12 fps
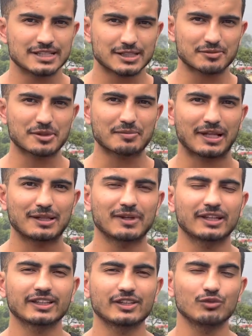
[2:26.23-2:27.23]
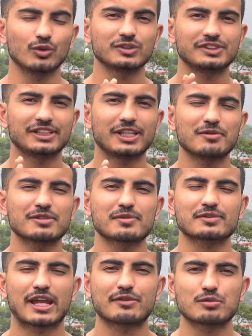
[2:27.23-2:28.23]
सबसे पहली बात कि वो जितने भी
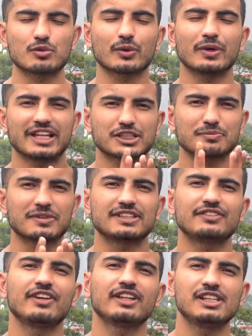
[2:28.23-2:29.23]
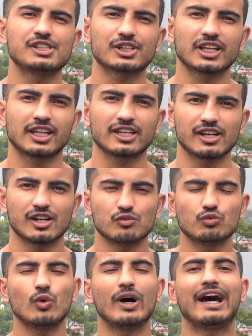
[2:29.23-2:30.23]
सब्सक्राइबर हैं वो कोई एक स्पेसिफिक नीच के नहीं है
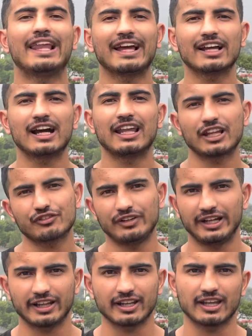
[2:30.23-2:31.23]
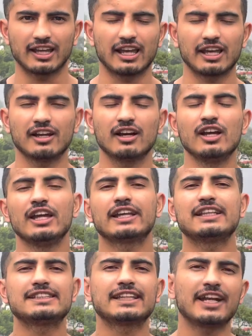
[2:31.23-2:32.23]
वो अलग अलग फील्ड के हैं है ना
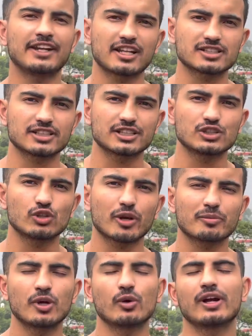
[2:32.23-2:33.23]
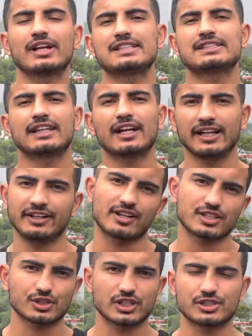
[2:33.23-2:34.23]
किसी का इंटरेस्ट किसी और में होगा किसी का
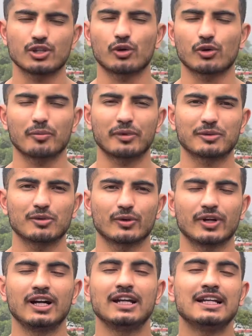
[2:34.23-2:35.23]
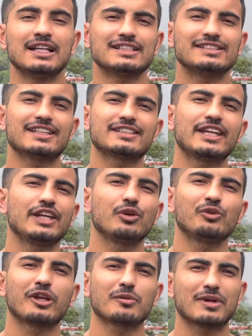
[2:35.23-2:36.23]
इंटरेस्ट किसी और टॉपिक में होगा जैसे ही
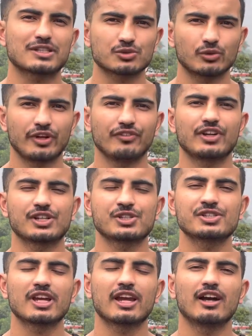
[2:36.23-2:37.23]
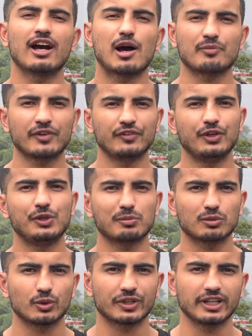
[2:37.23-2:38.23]
उनके पास नोटिफिकेशन जाएगा आपने वीडियो
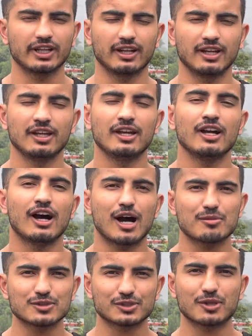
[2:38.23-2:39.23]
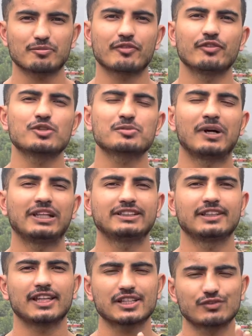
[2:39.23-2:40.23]
अपलोड किया है अब उसके ऊपर व्यूज़ मान लीजिए
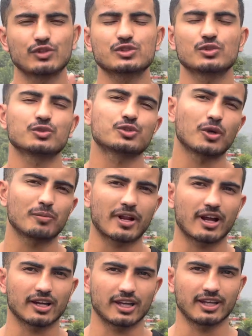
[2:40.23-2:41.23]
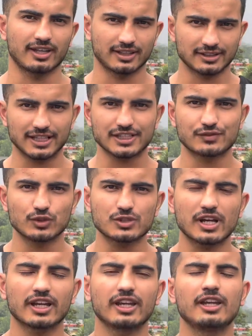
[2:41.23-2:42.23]
दस व्यूज़ उसके ऊपर आ गए हैं दस व्यूज़
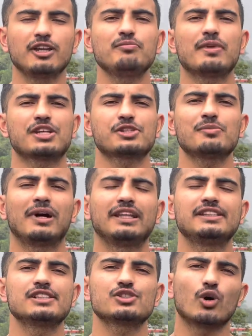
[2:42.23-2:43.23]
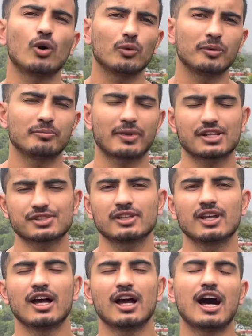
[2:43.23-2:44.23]
आ गए इंप्रेशन मान लीजिए सौ इंप्रेशन
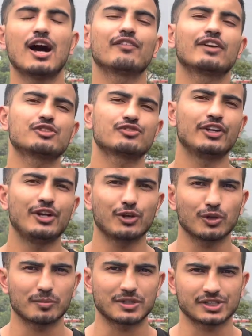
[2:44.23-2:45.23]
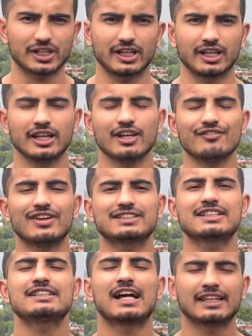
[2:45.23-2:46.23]
आपके उस वीडियो के ऊपर चले
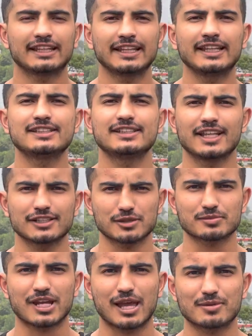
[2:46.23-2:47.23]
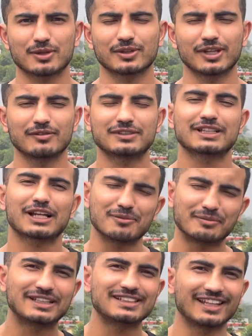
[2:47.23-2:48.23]
वैसे जाते नहीं जितने सब्सक्राइबर होते हैं वैसे कम
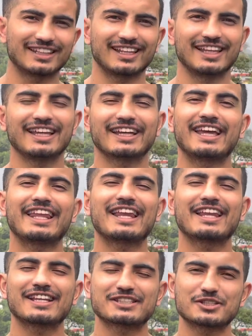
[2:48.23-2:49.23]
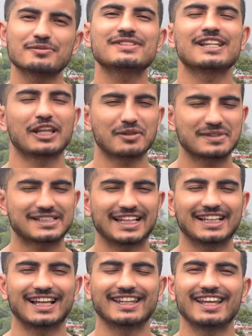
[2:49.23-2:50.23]
ही जाते हैं कई रेयर केसेस में ज़्यादा भी चले
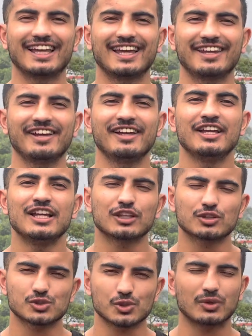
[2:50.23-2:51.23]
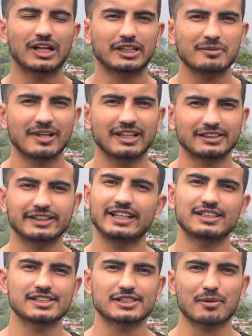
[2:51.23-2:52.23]
जाते हैं ना तो शुरुआती में ये
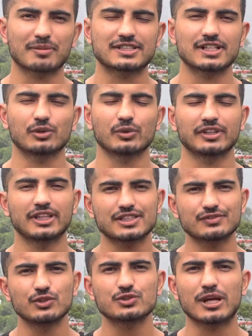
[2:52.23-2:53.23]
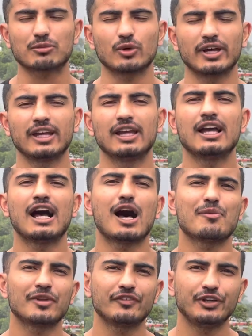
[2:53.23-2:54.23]
चीज़ आपके साथ होगी दस व्यूज़ आपको आए
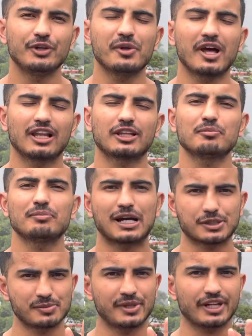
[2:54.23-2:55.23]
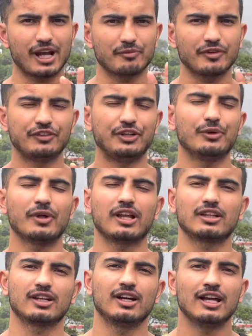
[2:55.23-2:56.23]
आपने वीडियो डाला था पाँच मिनट का आपने वीडियो डाला
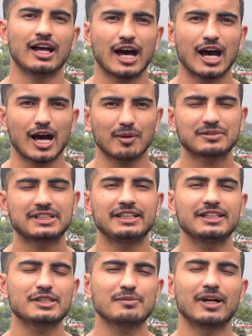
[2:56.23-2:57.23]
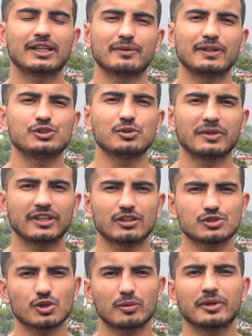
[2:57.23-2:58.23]
था अब सीधी सी बात है भाई जो बंदा
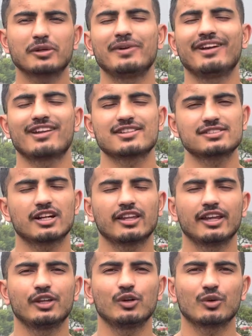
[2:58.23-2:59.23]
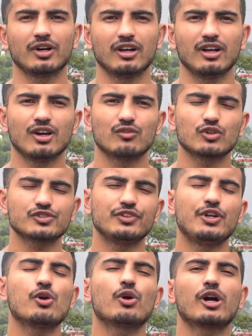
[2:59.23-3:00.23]
उस टॉपिक में इंटरेस्टेड नहीं होगा वो उस
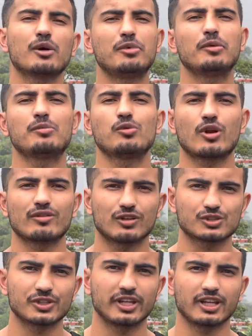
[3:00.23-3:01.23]
वीडियो को कभी भी पूरा वॉच नहीं